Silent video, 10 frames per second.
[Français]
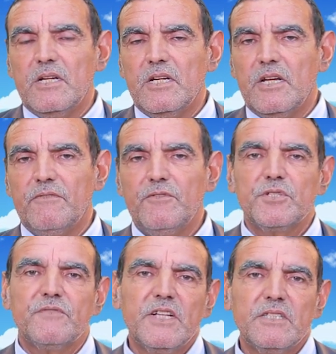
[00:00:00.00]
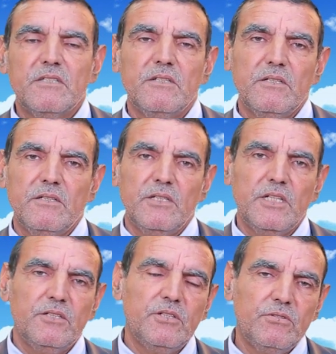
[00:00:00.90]
la, phosphate
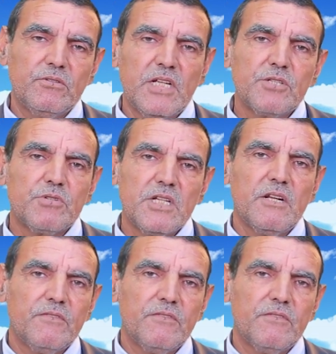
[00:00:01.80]
réductase aussi,